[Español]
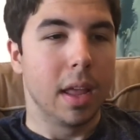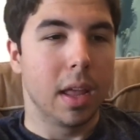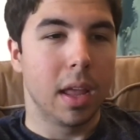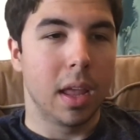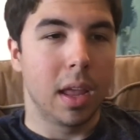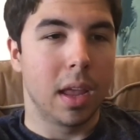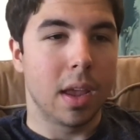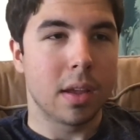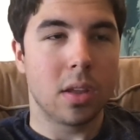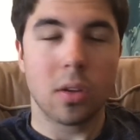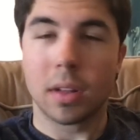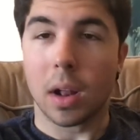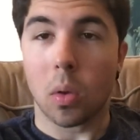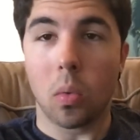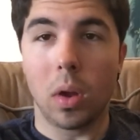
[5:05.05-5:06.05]
Y ha
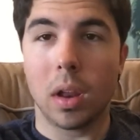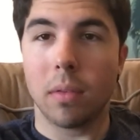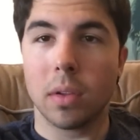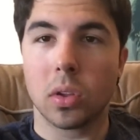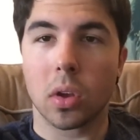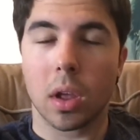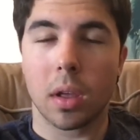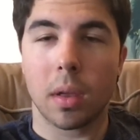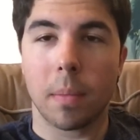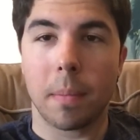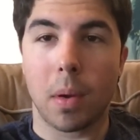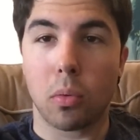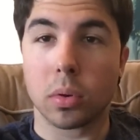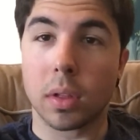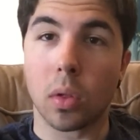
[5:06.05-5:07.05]
sido tal cual, he visto que
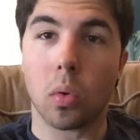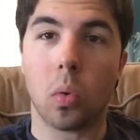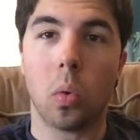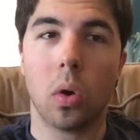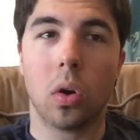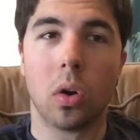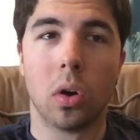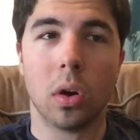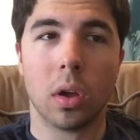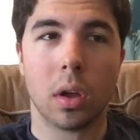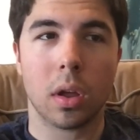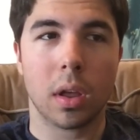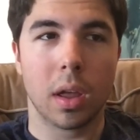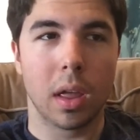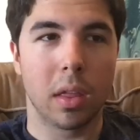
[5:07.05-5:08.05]
me ha gustado un
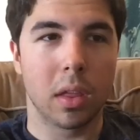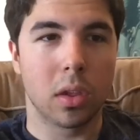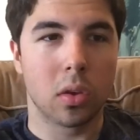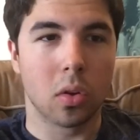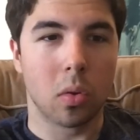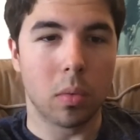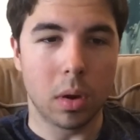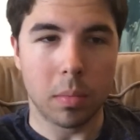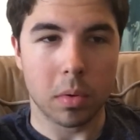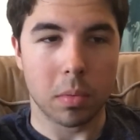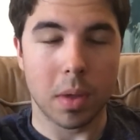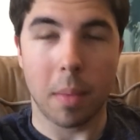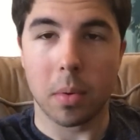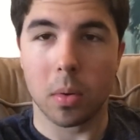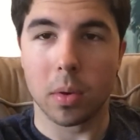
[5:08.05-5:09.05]
juego, he dicho, bueno, pues
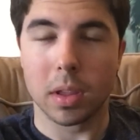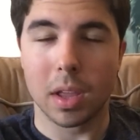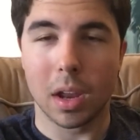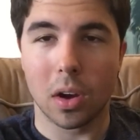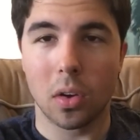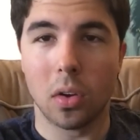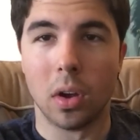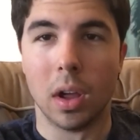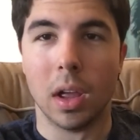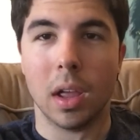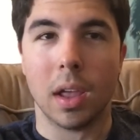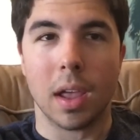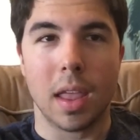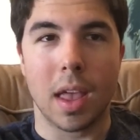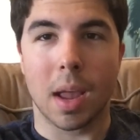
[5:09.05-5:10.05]
voy a aprovecharlo,
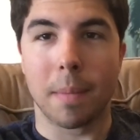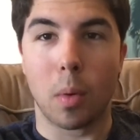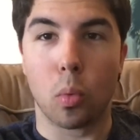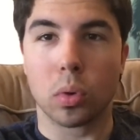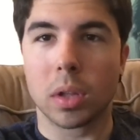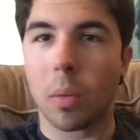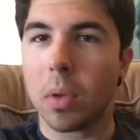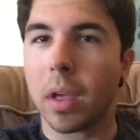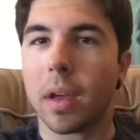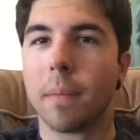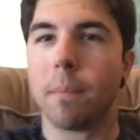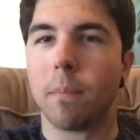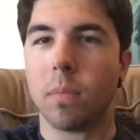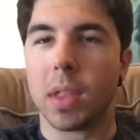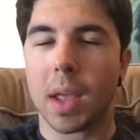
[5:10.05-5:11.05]
y ya que me gusta voy
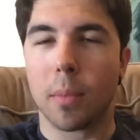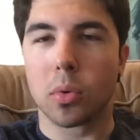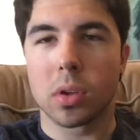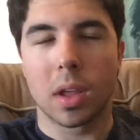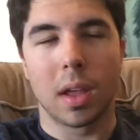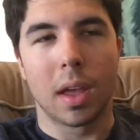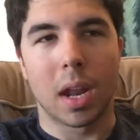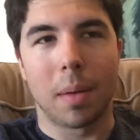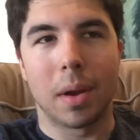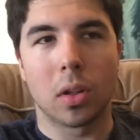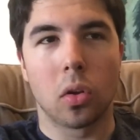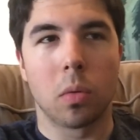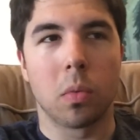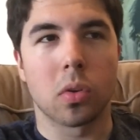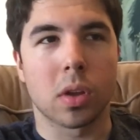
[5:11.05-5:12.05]
a, digamos que, grabar
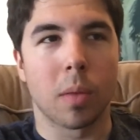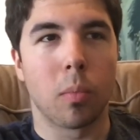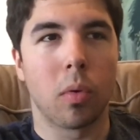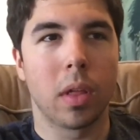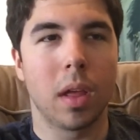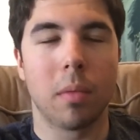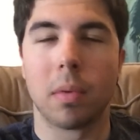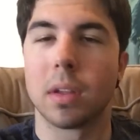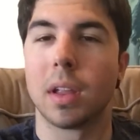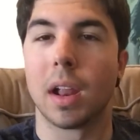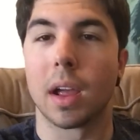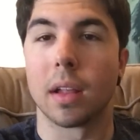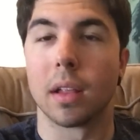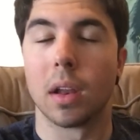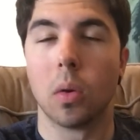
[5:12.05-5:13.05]
todos los vídeos que pueda y ver si
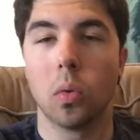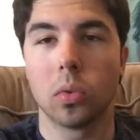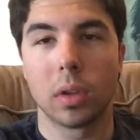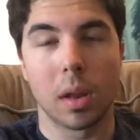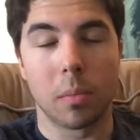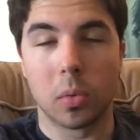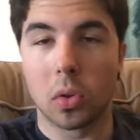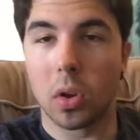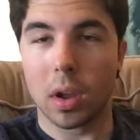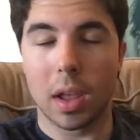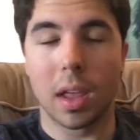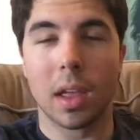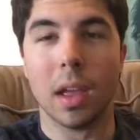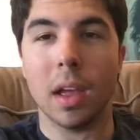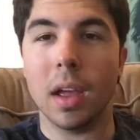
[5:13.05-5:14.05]
a la gente le gusta. Y en el momento en
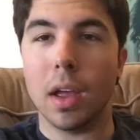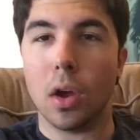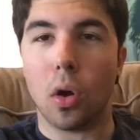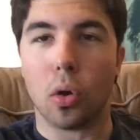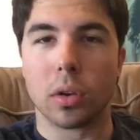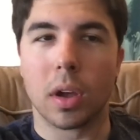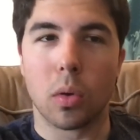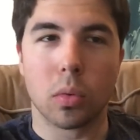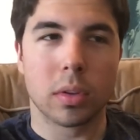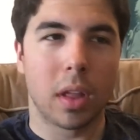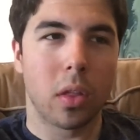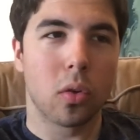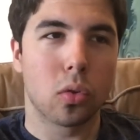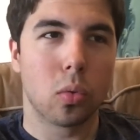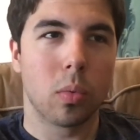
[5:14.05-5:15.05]
que os ha
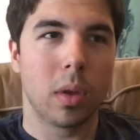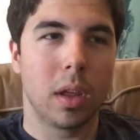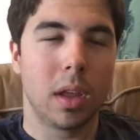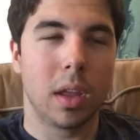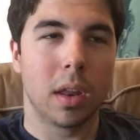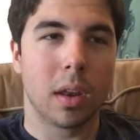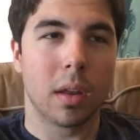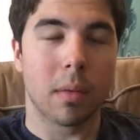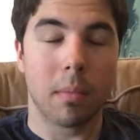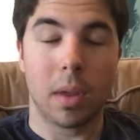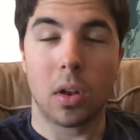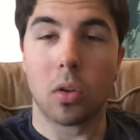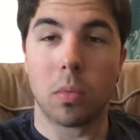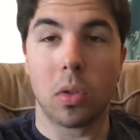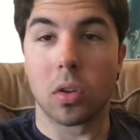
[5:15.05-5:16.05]
gustado subir,
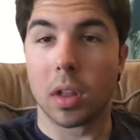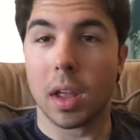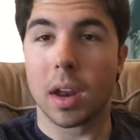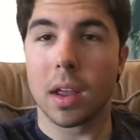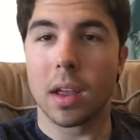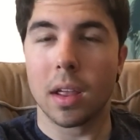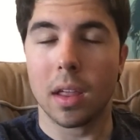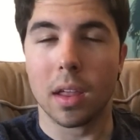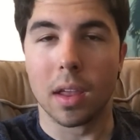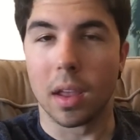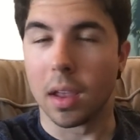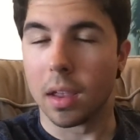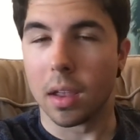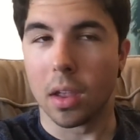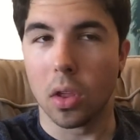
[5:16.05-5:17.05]
ver los vídeos de ARC
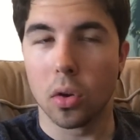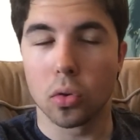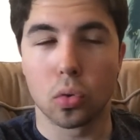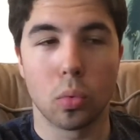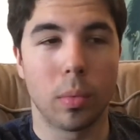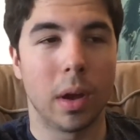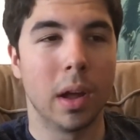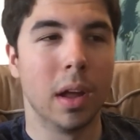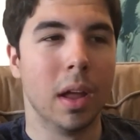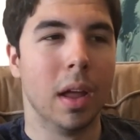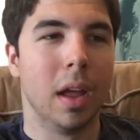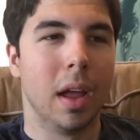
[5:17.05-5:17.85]
y que yo los suba,